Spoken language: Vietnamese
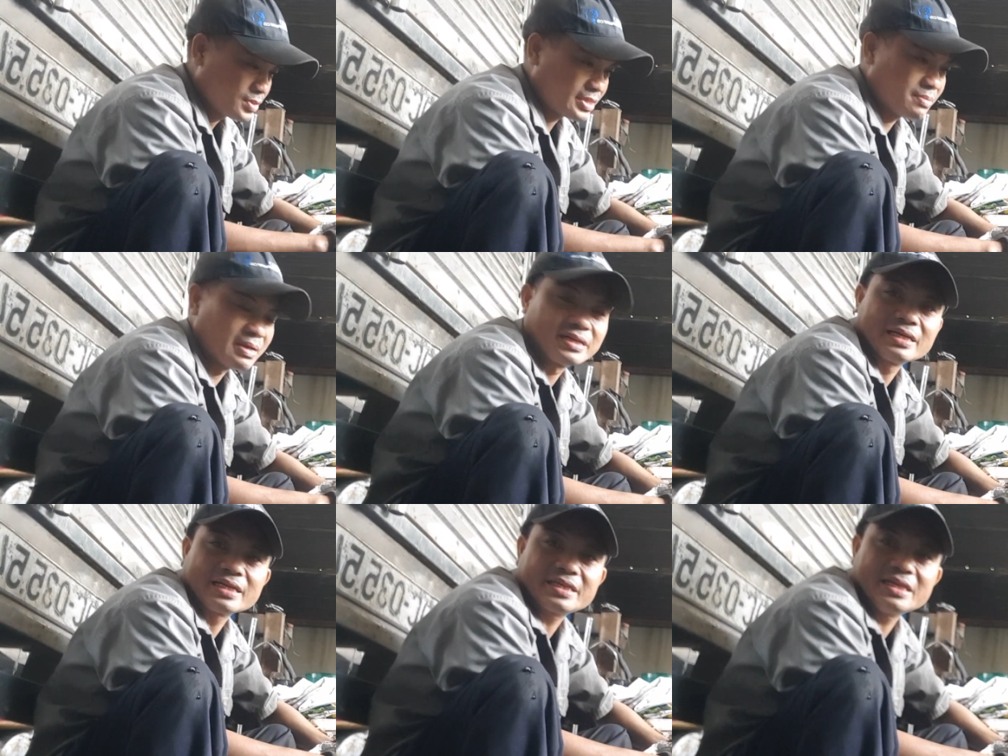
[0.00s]
thì mình
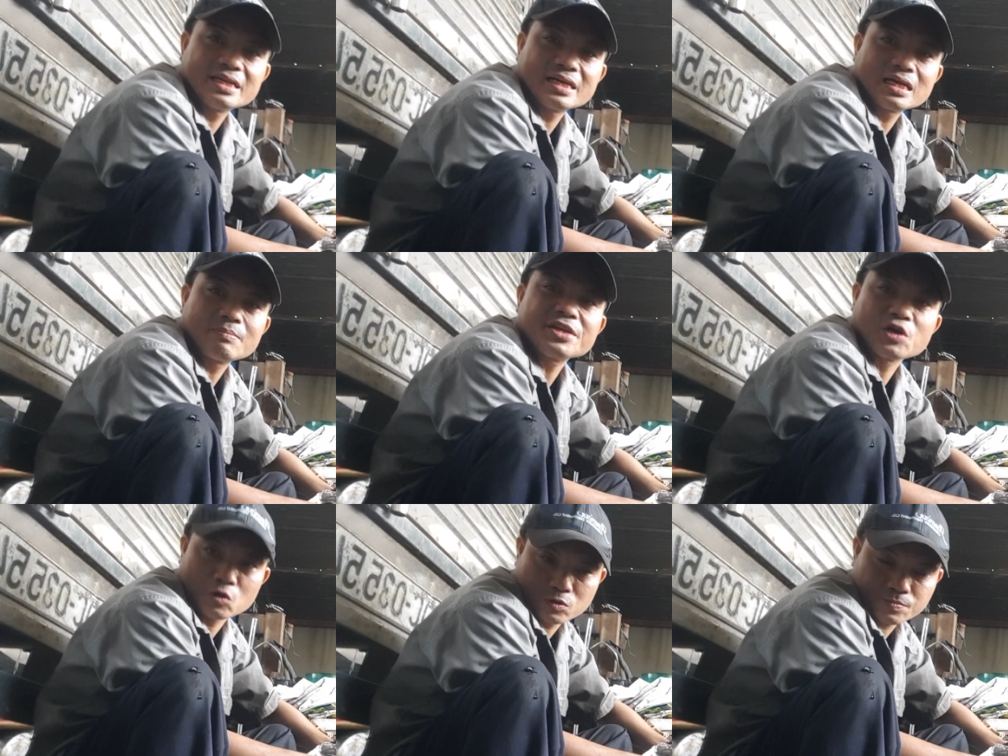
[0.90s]
là chỉ là làm ăn
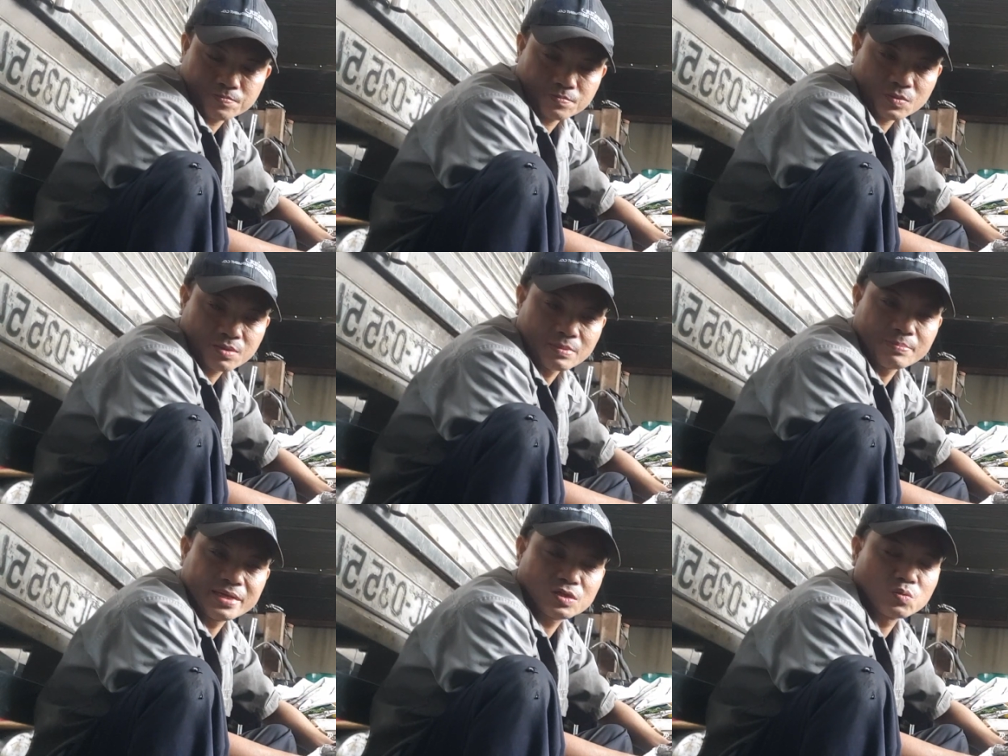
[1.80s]
nhỏ mà
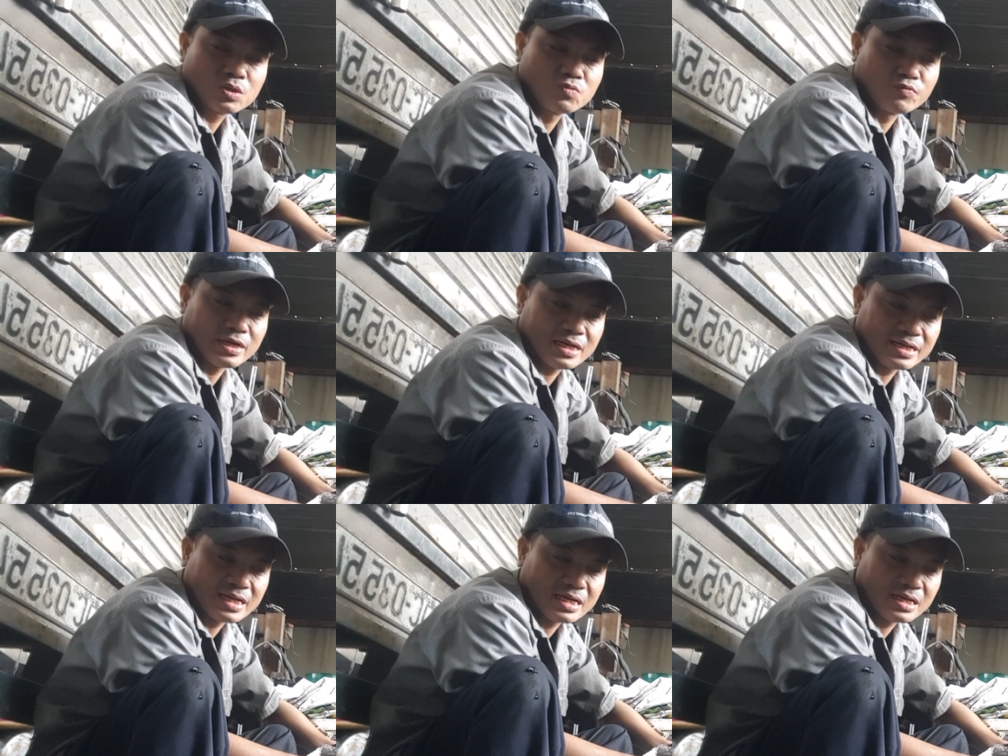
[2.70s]
mình cũng không phải là
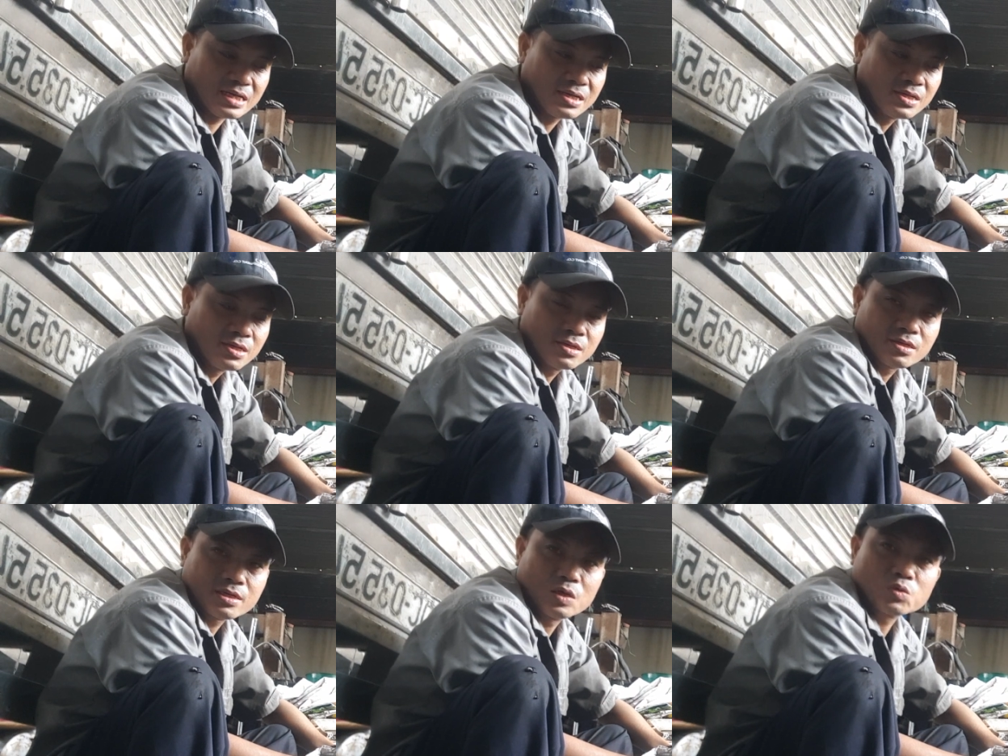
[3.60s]
nhà
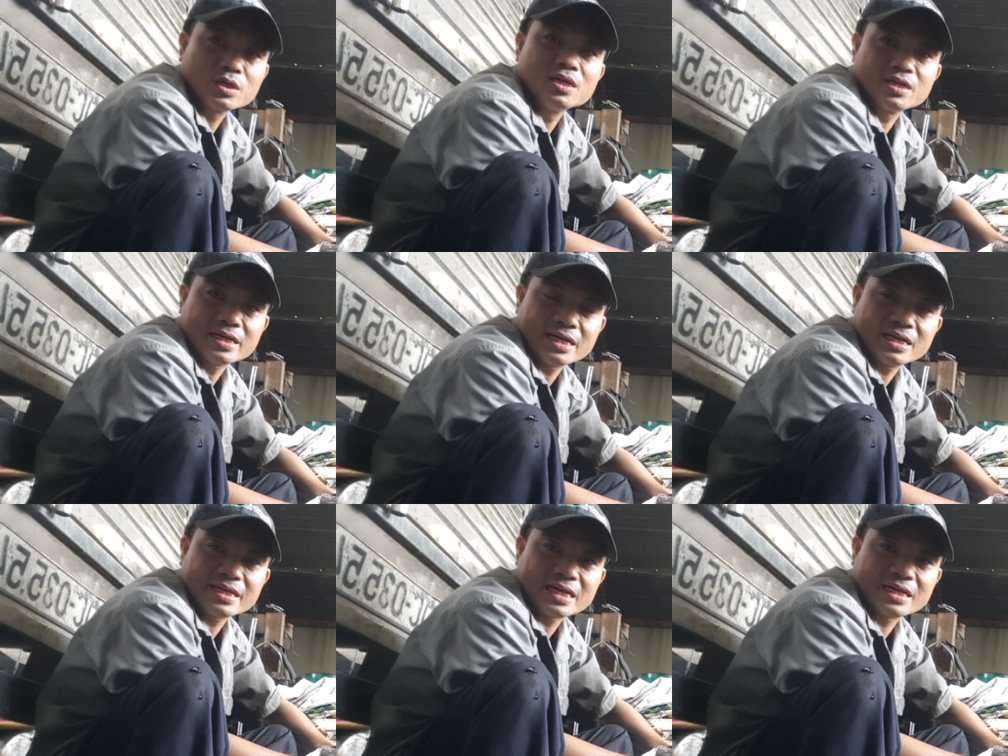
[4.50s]
đầu tư lớn hay
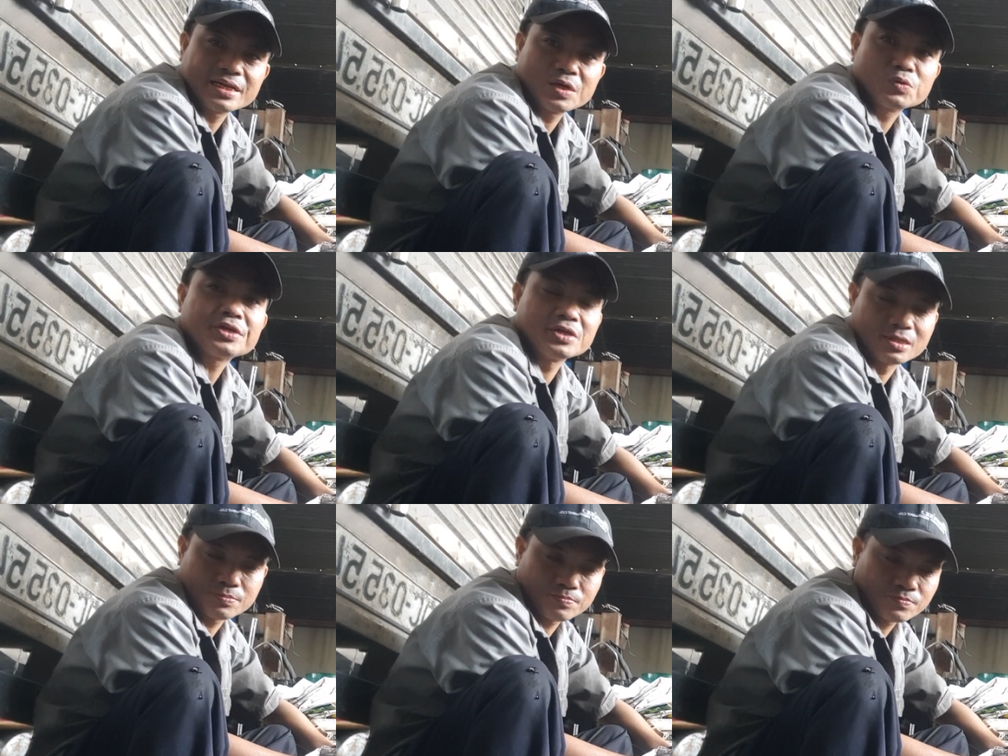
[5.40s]
là nhà nghiên cứu thị trường
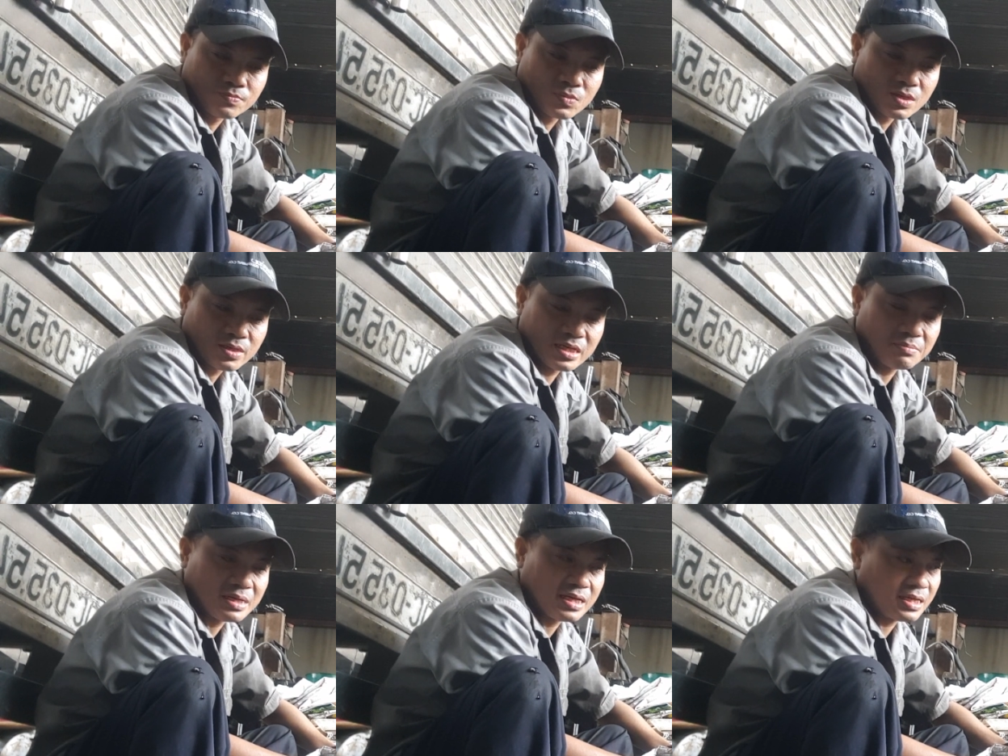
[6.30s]
nên
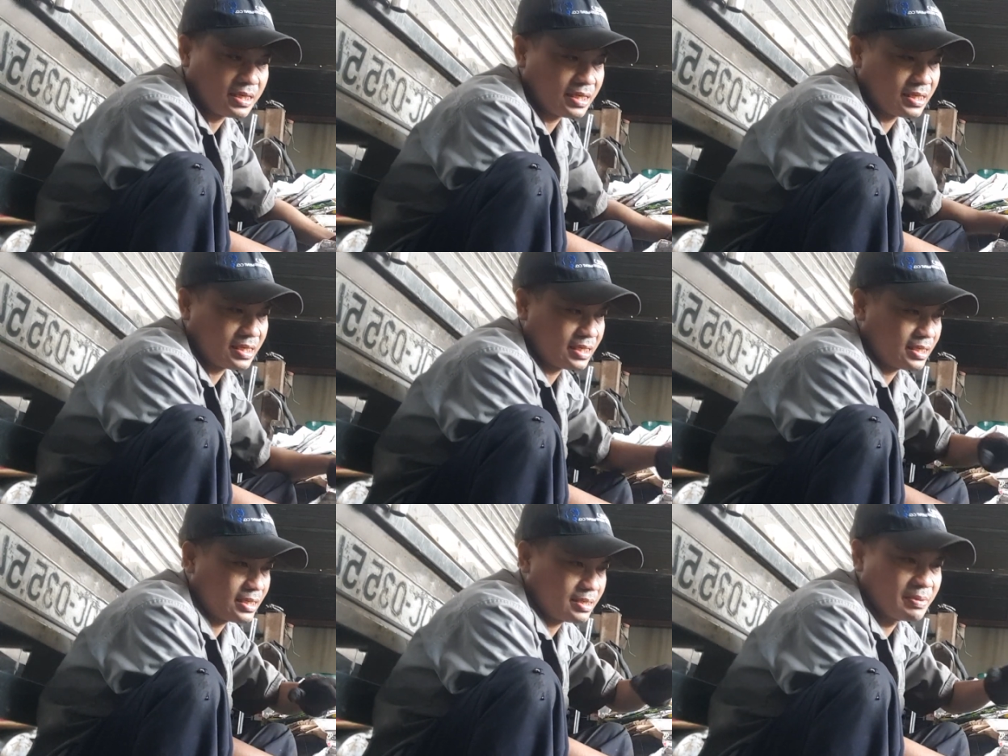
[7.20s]
mà nên
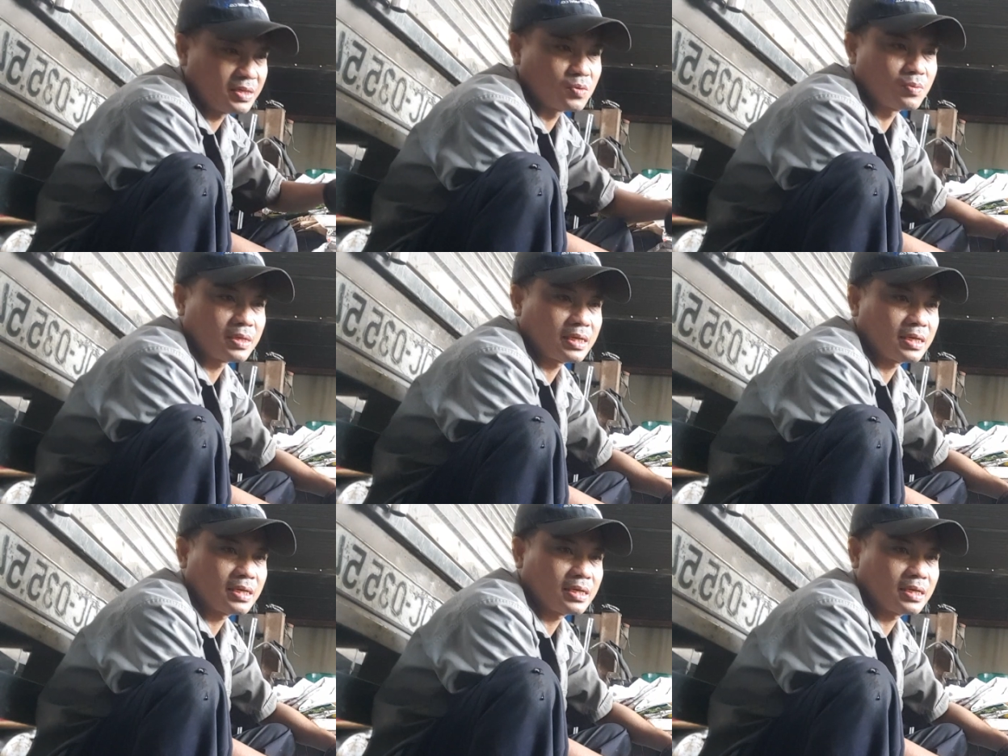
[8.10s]
là mình cũng